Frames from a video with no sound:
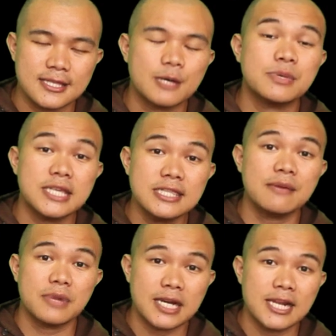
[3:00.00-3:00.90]
tetapi
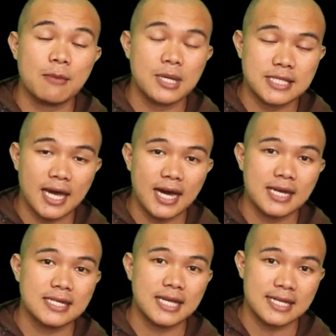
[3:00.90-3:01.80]
kita mengenal
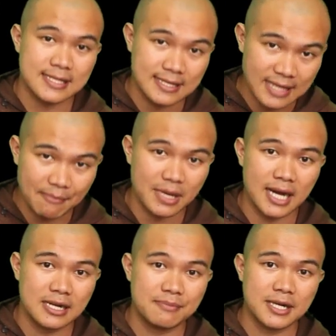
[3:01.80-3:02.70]
matahari yang tetap
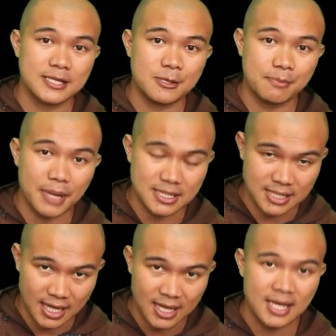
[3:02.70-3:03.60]
ada pada
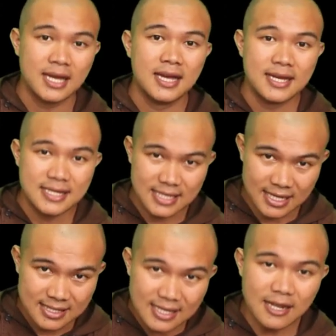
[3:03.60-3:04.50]
tempatnya
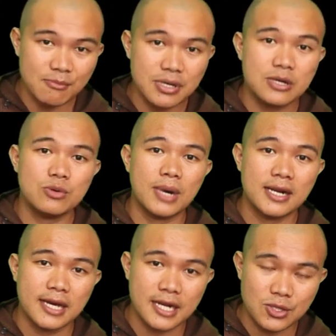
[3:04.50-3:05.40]
yang tidak
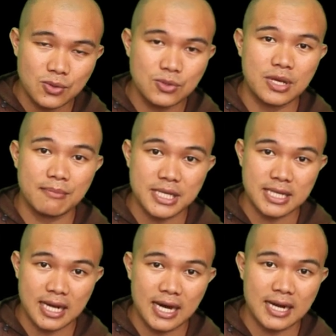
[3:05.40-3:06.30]
berubah dari dulu sampai
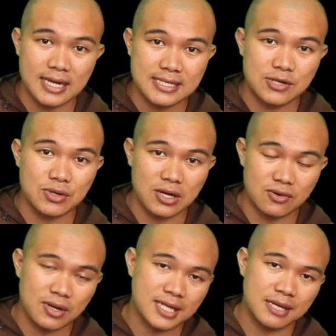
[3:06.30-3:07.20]
sekarang
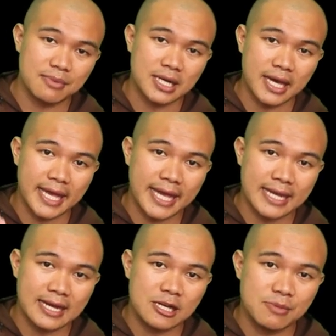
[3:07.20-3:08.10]
sekurang-kurangnya pada
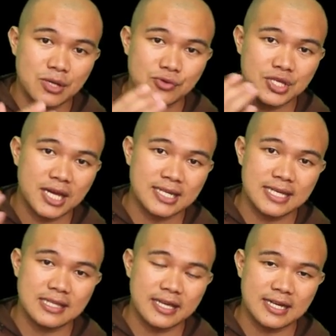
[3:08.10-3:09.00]
era kemanusiaan
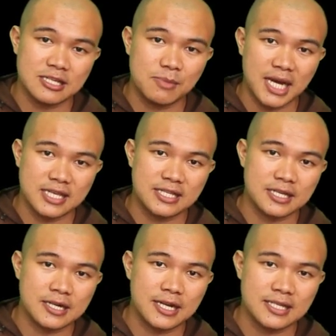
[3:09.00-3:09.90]
kita yang semakin
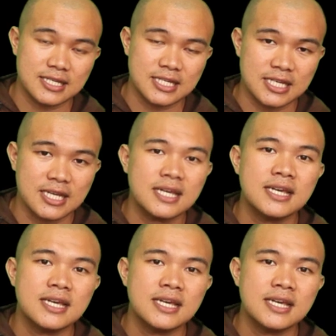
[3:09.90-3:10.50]
cerdas ini.